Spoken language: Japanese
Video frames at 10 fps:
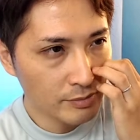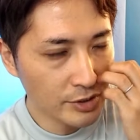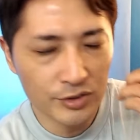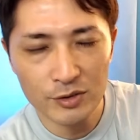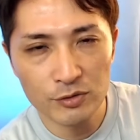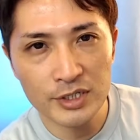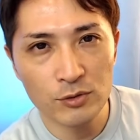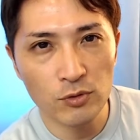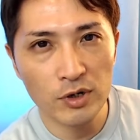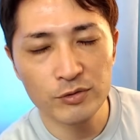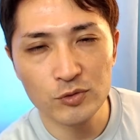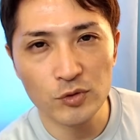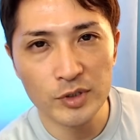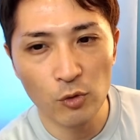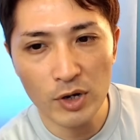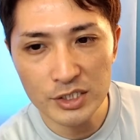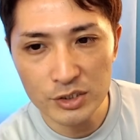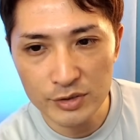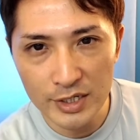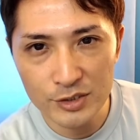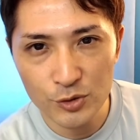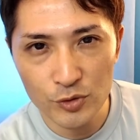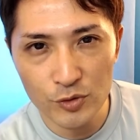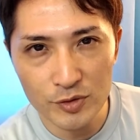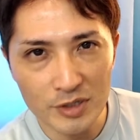まあ、次の銀行が吹っ飛んでもおかしくない状況とい